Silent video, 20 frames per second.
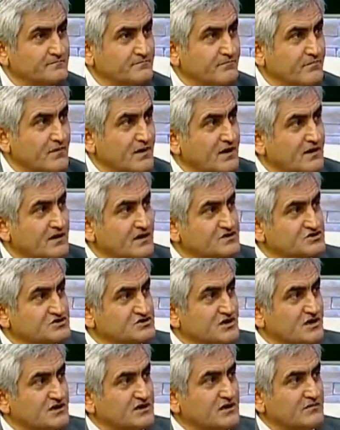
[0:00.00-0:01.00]

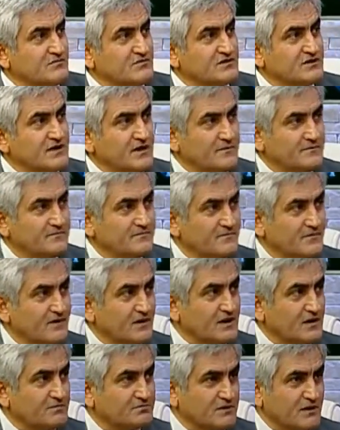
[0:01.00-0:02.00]
baharatçı anlamında
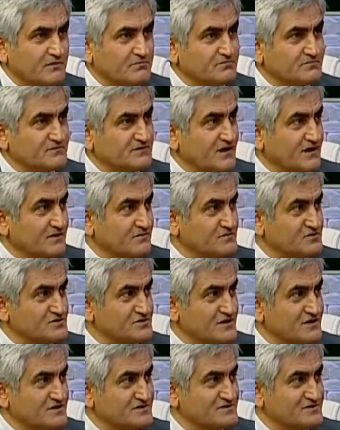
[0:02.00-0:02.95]
lakap takmışlar.